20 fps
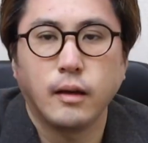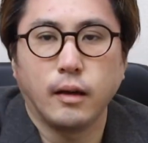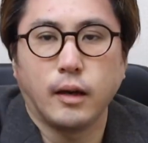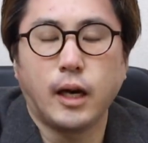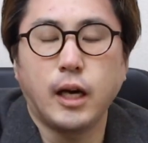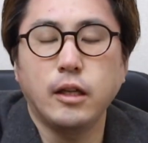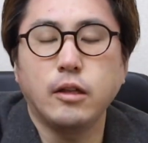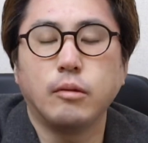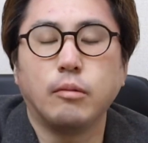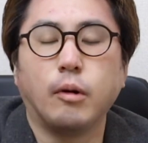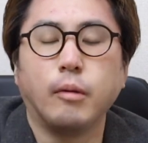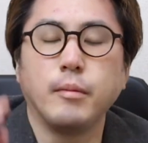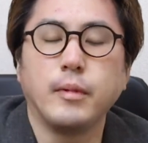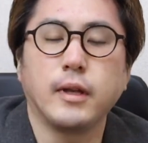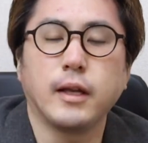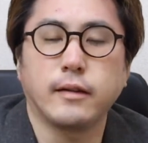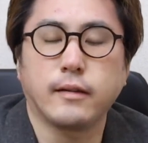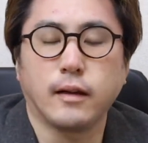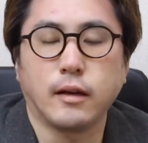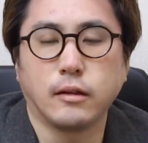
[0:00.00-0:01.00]
はいどうも
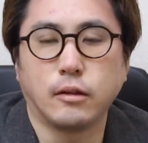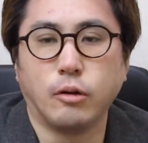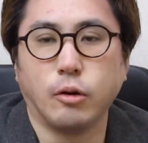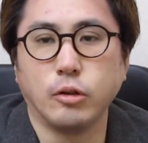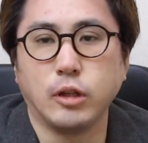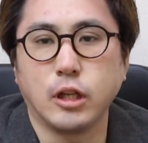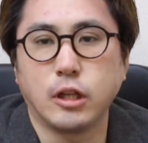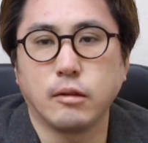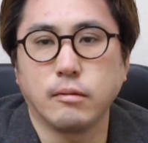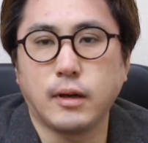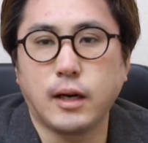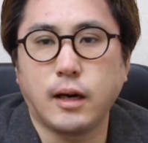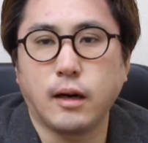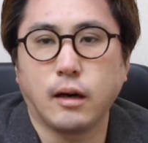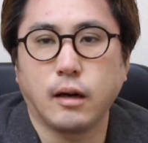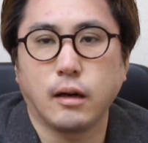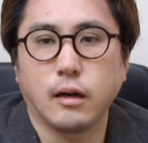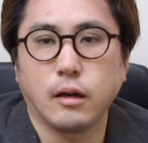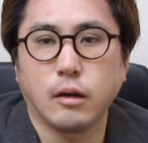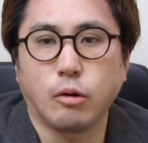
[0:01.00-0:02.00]
皆さんこんにち
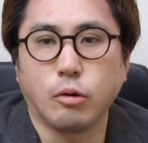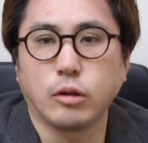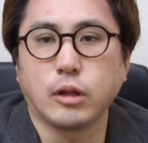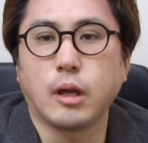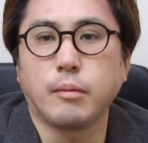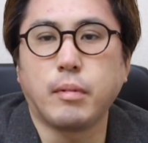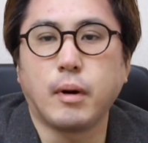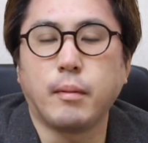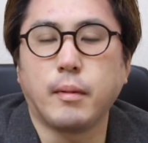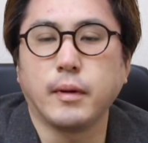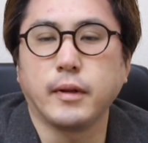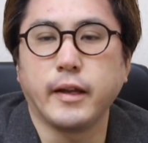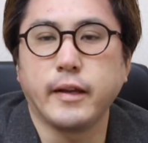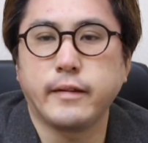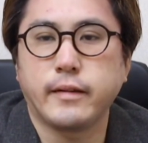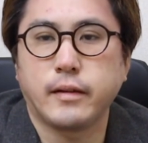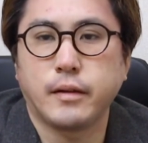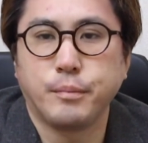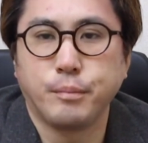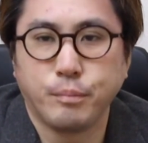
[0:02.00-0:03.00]
は。こたパパで
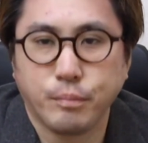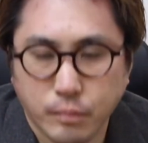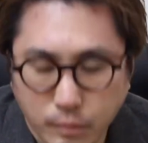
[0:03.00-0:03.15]
す。